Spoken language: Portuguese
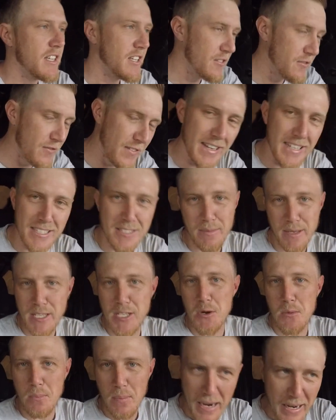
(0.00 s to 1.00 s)

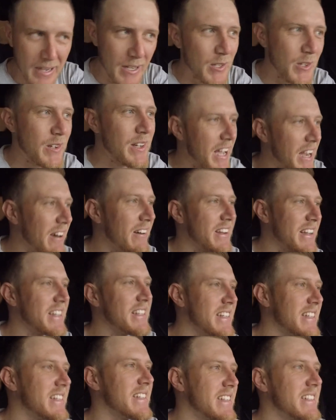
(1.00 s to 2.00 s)
Infelizmente eu pago aluguel
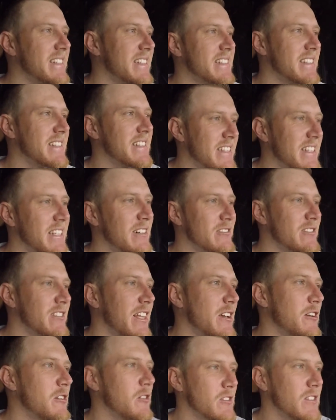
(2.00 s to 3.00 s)
ainda. Não
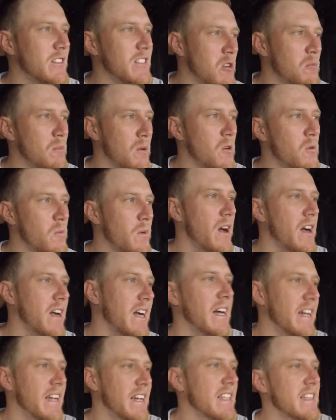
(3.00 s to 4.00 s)
tenho condição para comprar uma
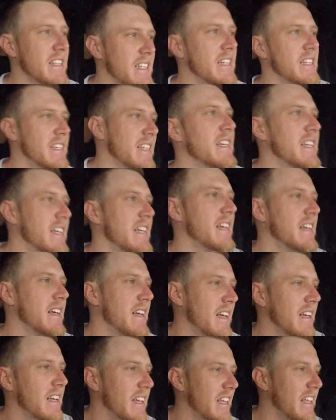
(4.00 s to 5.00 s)
carreta.
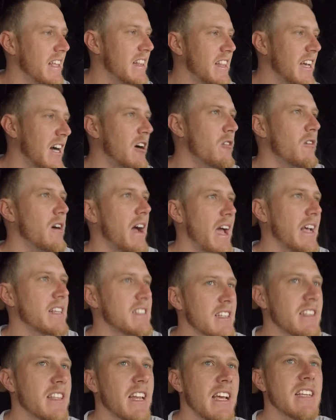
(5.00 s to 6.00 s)
Então
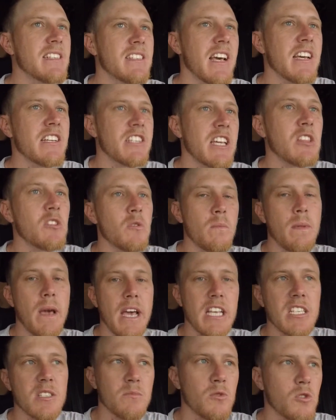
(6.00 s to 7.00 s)
essa três eixos é do
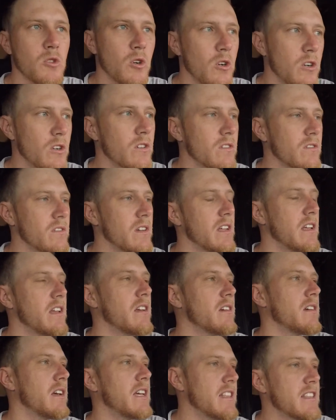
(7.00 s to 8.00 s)
mesmo dono.
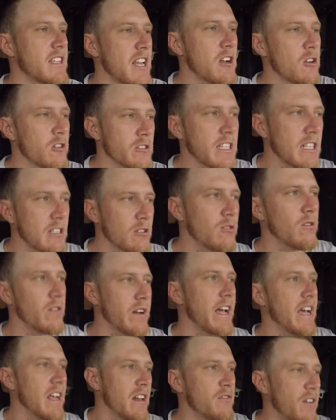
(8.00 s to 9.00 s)
Entrei em contato com
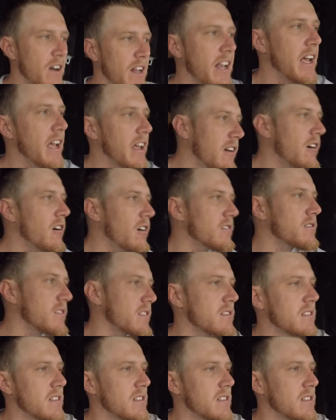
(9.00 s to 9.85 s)
ele, falei, ô,